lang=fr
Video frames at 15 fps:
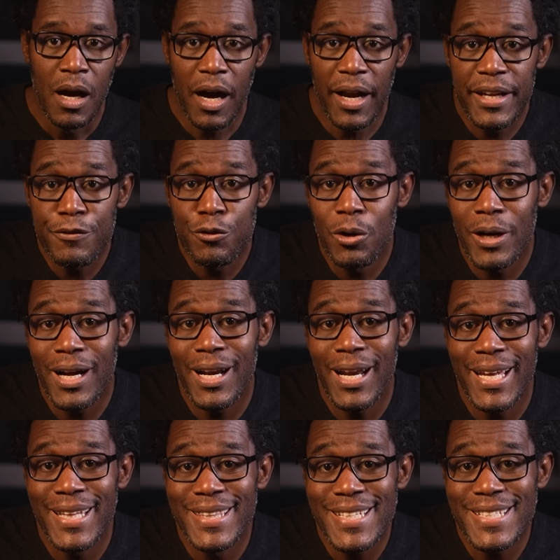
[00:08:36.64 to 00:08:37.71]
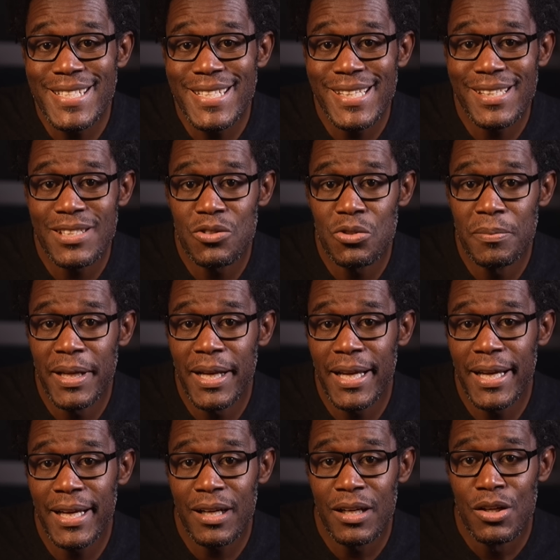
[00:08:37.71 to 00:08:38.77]
en évoquant la déchéance de Bel
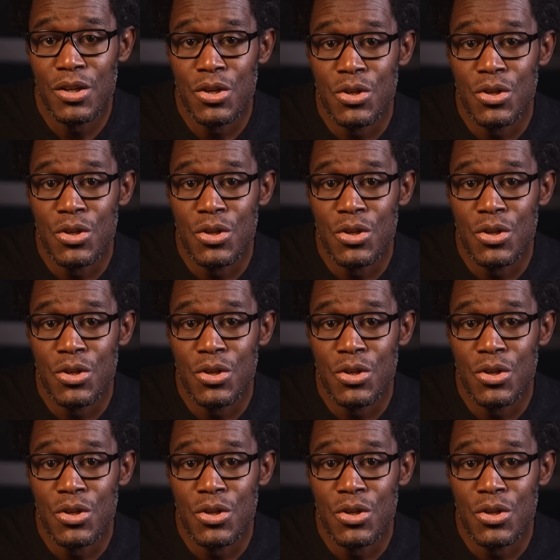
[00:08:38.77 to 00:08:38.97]
Air,